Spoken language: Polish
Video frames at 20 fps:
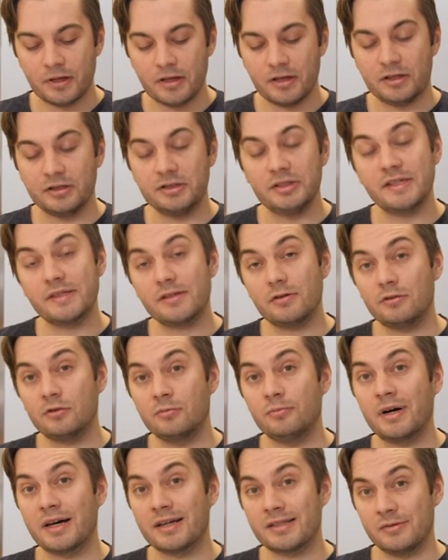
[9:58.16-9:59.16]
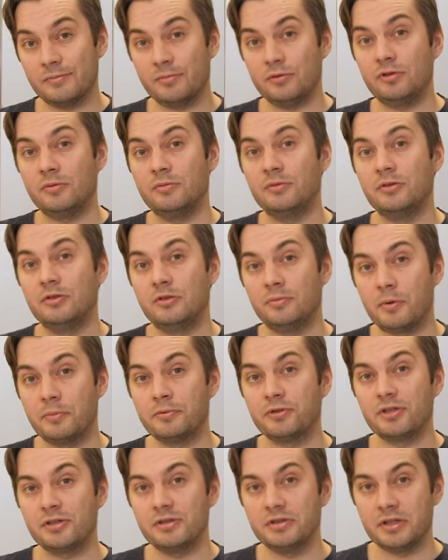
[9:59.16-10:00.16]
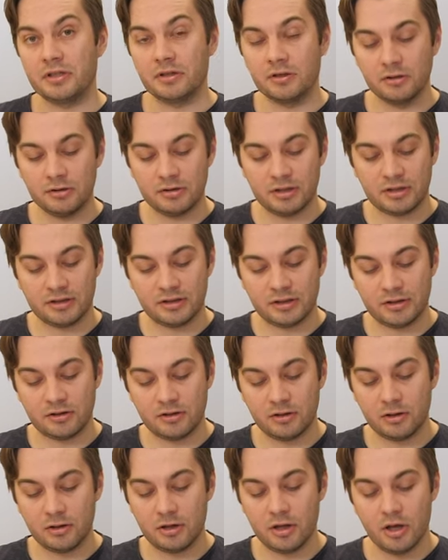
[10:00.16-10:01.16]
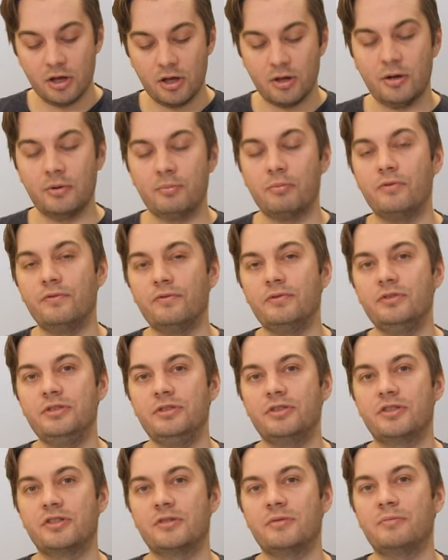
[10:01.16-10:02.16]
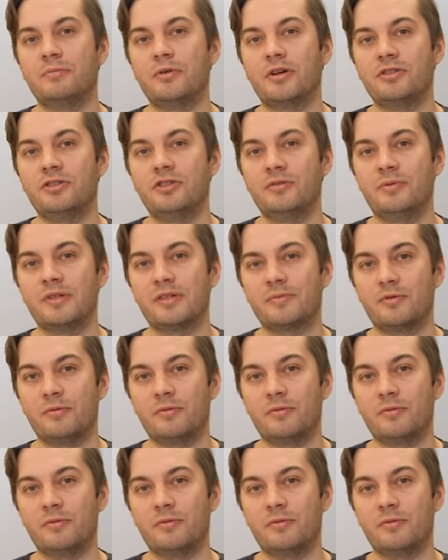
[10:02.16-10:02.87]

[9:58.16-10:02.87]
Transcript: E, jest ono bardzo podobne do poprzedniego, dlatego e, powinniście sobie poradzić bez